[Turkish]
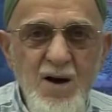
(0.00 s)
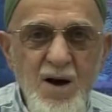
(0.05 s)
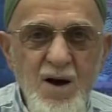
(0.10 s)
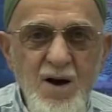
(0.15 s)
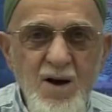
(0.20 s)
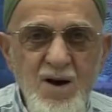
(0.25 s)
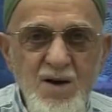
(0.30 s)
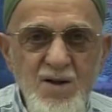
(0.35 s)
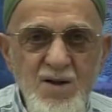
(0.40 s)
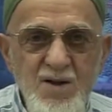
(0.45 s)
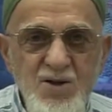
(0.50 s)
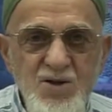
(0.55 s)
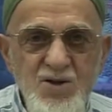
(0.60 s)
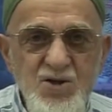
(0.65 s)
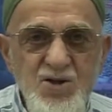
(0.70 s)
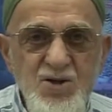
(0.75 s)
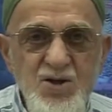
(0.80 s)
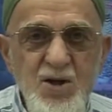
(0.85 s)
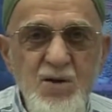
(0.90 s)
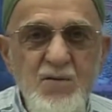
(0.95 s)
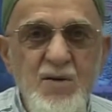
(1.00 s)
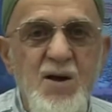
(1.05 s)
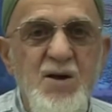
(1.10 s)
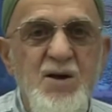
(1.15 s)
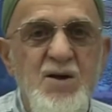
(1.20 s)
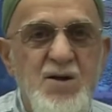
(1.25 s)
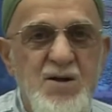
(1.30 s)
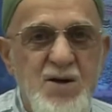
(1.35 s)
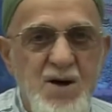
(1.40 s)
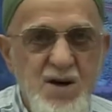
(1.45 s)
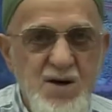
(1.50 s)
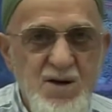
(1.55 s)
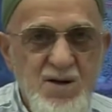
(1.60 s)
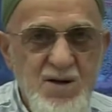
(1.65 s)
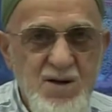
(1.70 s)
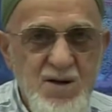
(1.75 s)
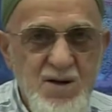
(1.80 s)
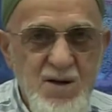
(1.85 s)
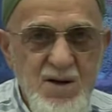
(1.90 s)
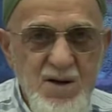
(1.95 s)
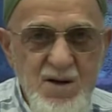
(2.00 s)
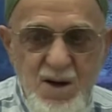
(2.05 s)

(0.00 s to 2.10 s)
arkada şer ayı girer.